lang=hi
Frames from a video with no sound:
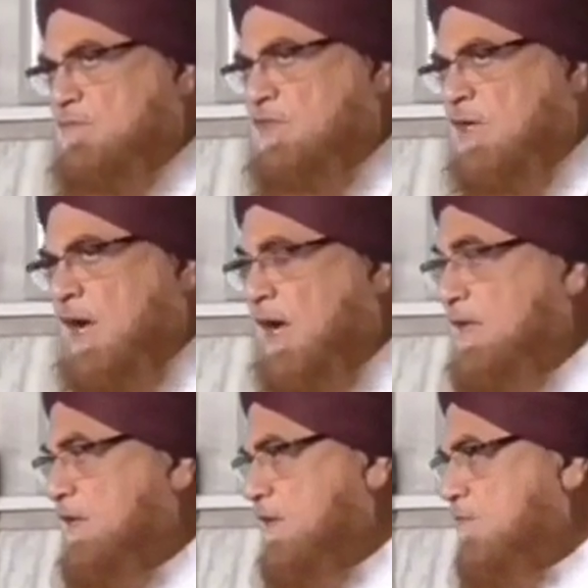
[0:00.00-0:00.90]

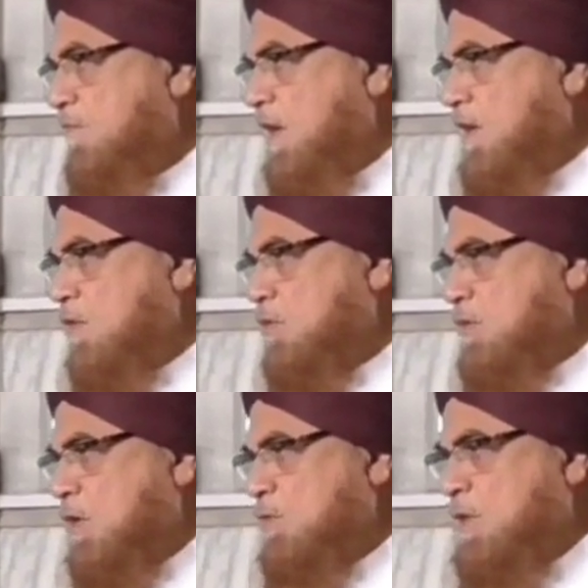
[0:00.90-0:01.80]
शंघाई वहाँ
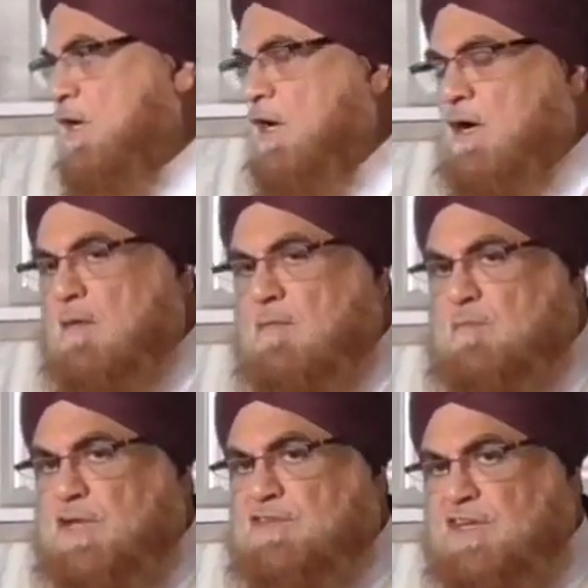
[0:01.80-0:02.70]
लॉकडाउन लगा
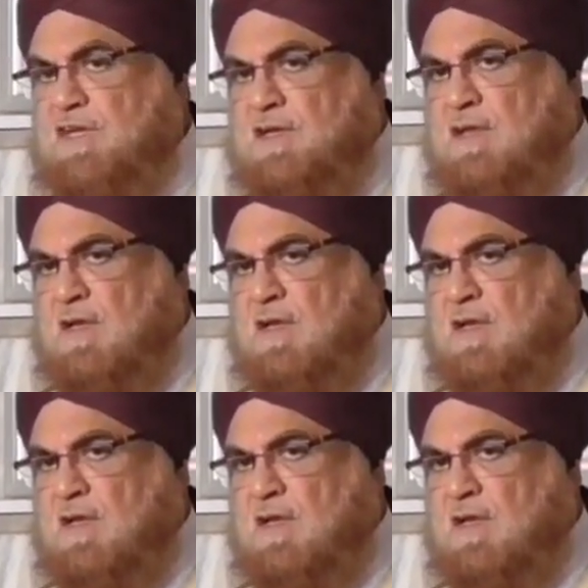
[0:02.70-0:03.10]
बीजिंग